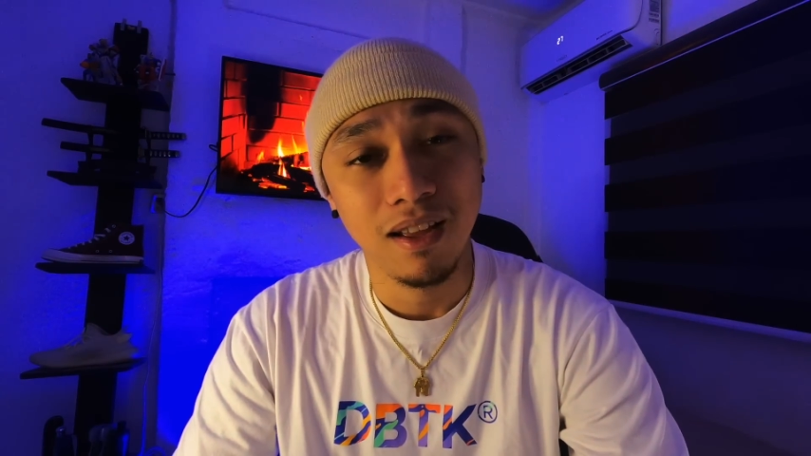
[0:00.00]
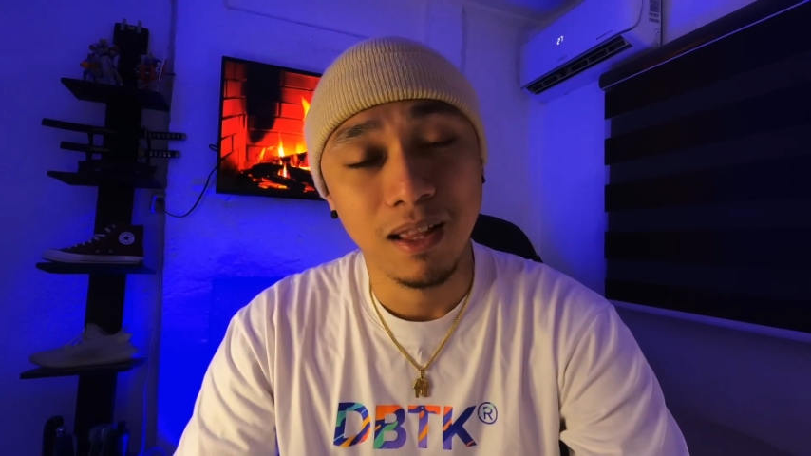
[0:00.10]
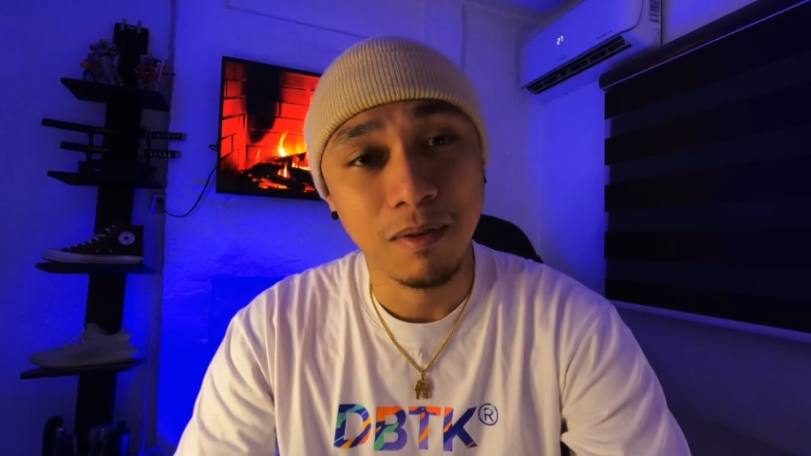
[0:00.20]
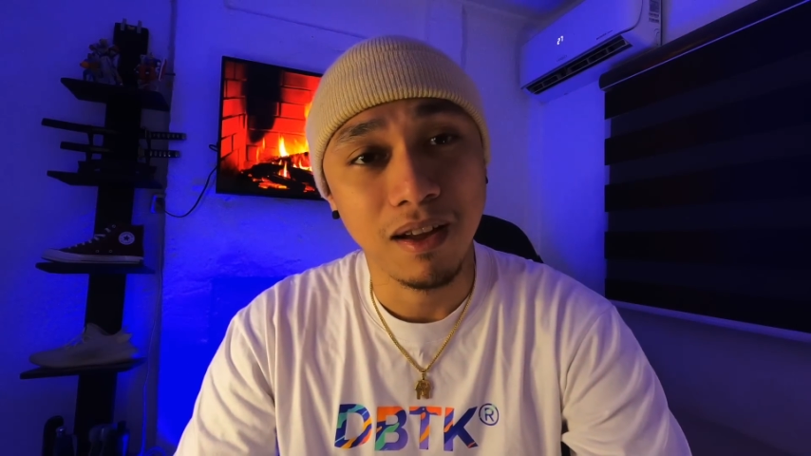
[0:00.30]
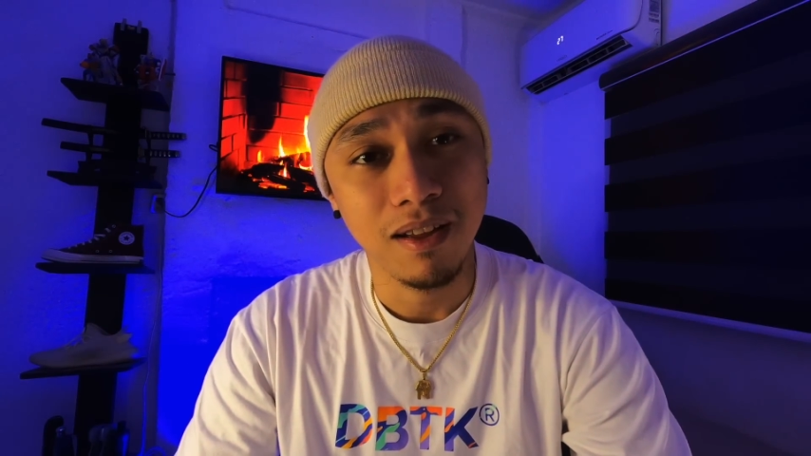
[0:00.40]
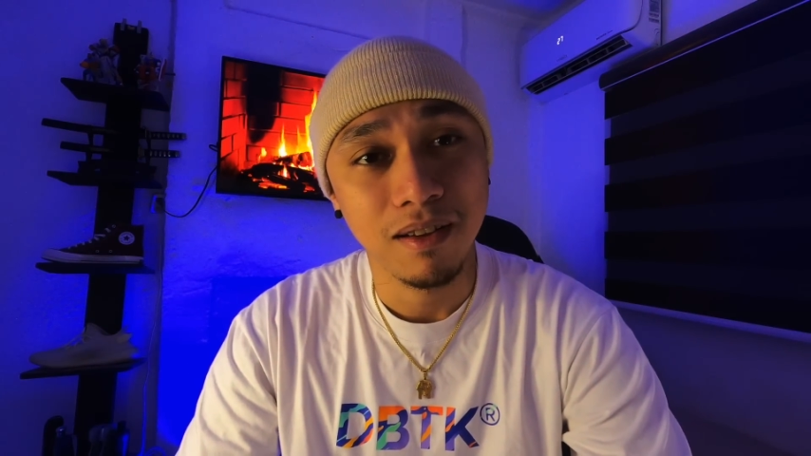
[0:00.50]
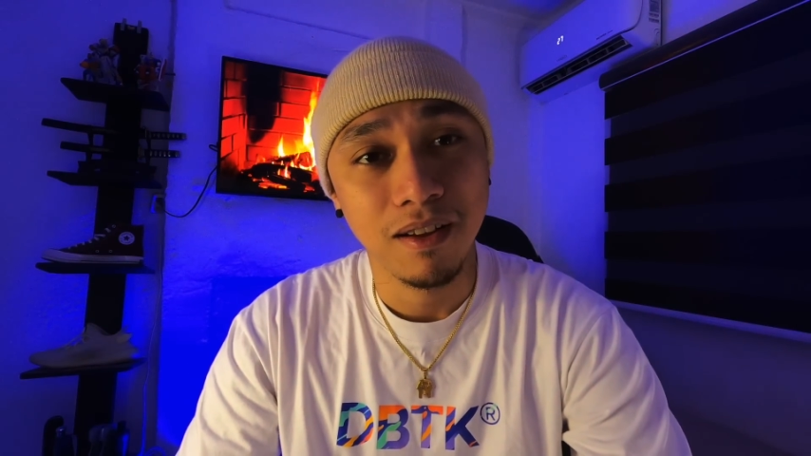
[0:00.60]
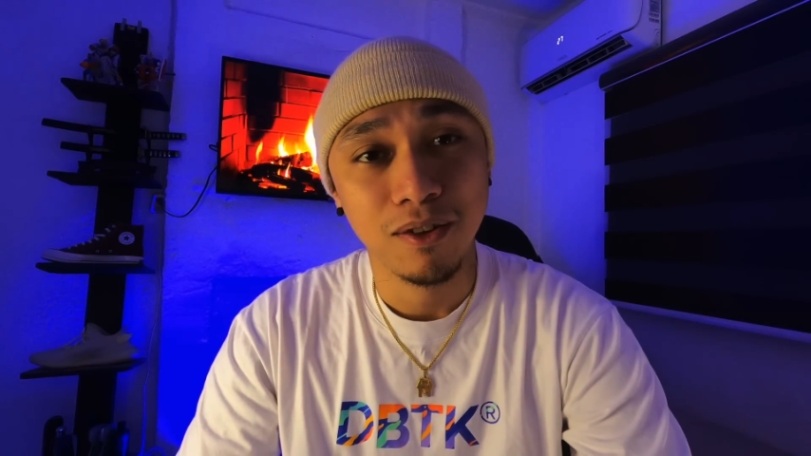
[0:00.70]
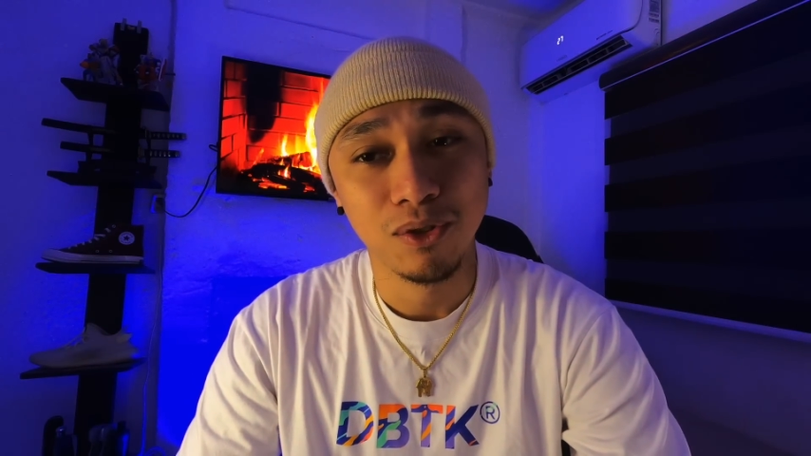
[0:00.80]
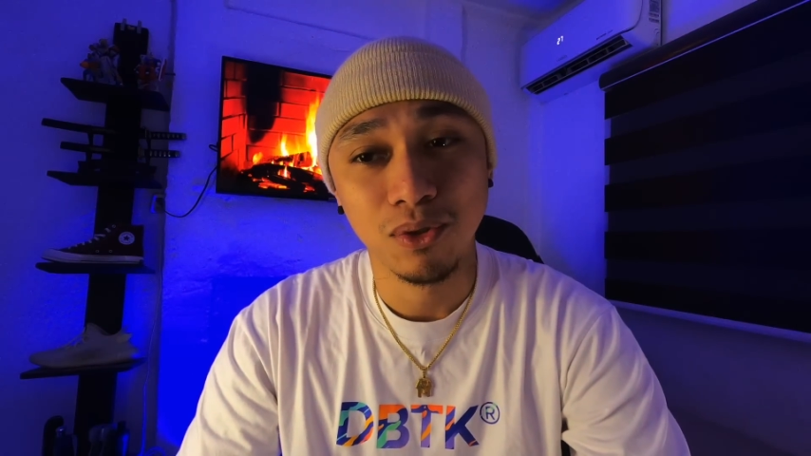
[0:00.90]
di ba?
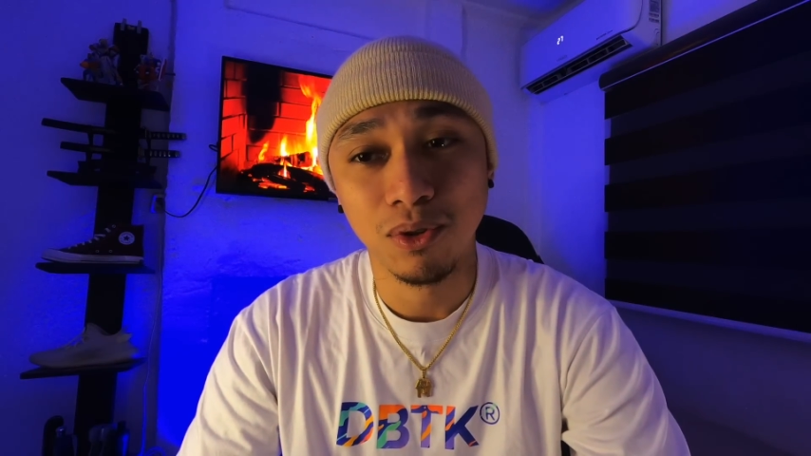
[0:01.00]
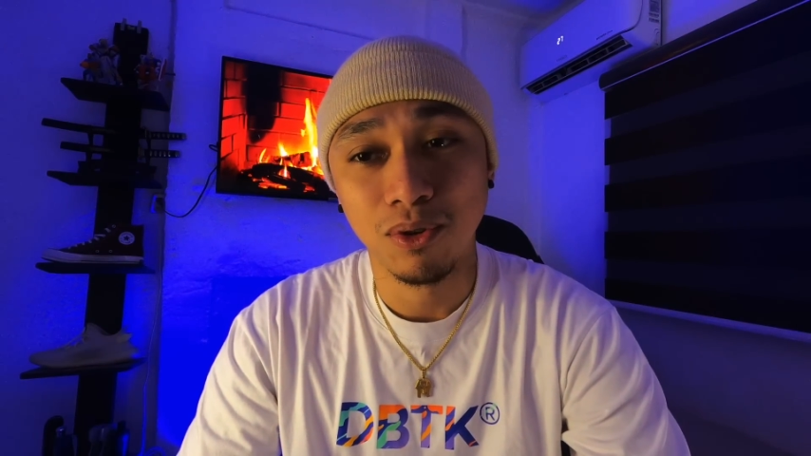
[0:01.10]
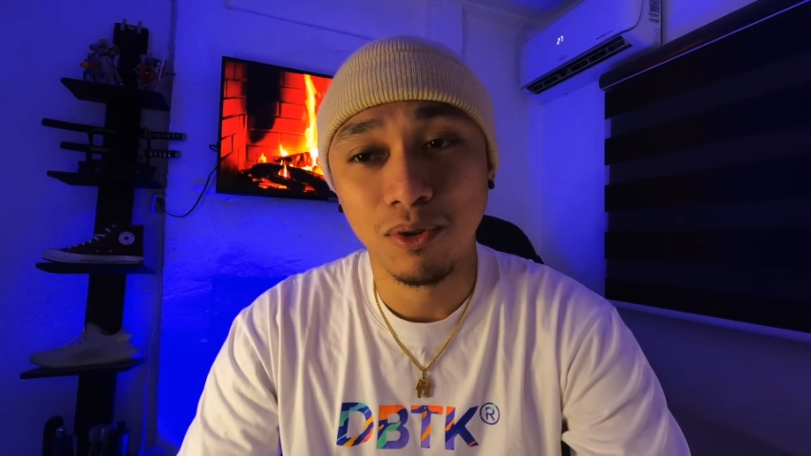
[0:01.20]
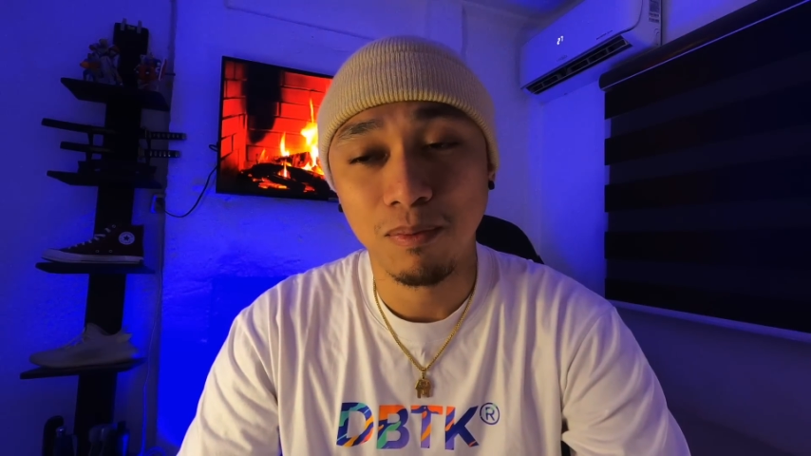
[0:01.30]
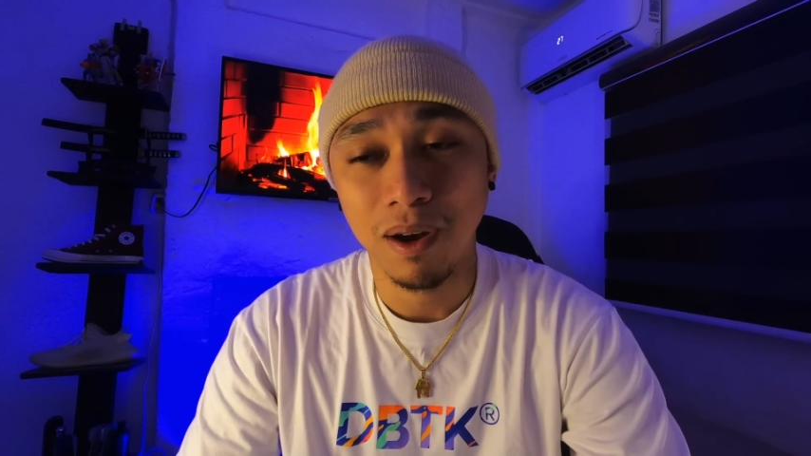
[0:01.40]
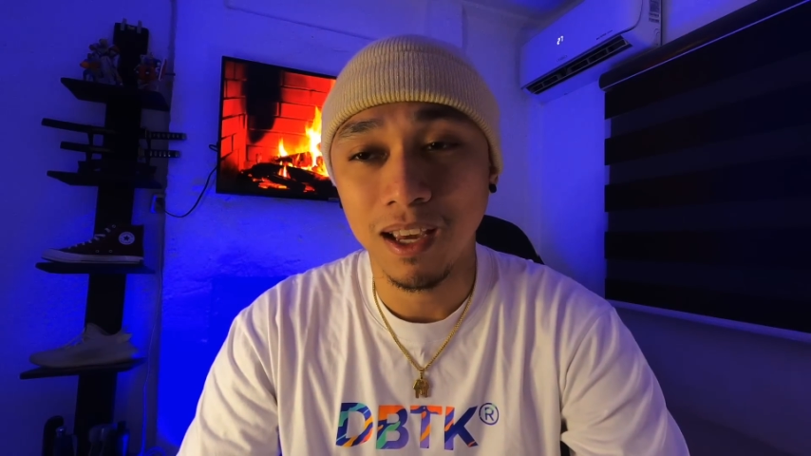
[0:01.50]
So, pag